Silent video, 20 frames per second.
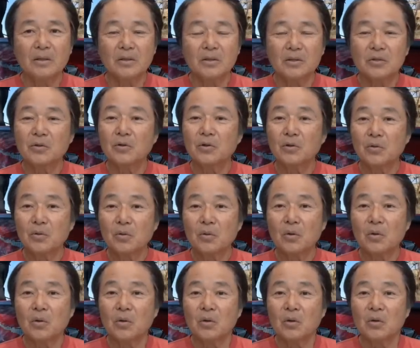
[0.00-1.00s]
それ
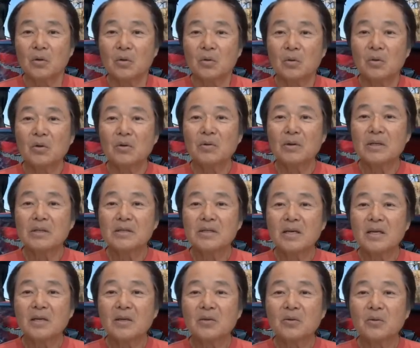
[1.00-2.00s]
と、これは
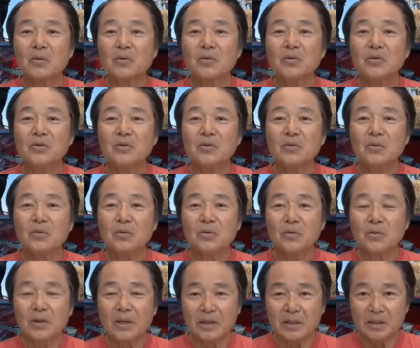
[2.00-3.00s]
ザラ特有のこ
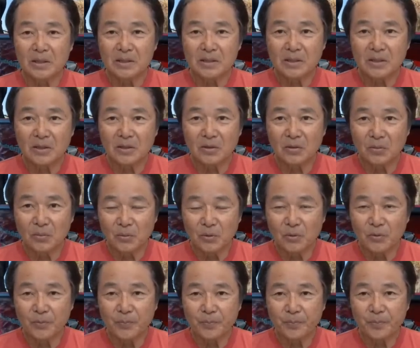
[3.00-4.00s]
となんですけれど
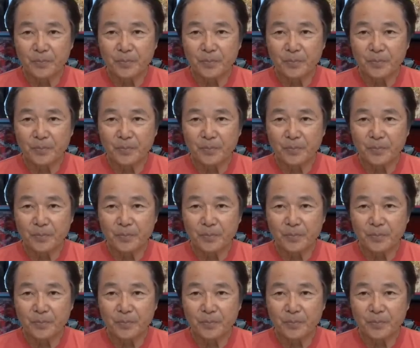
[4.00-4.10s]
も、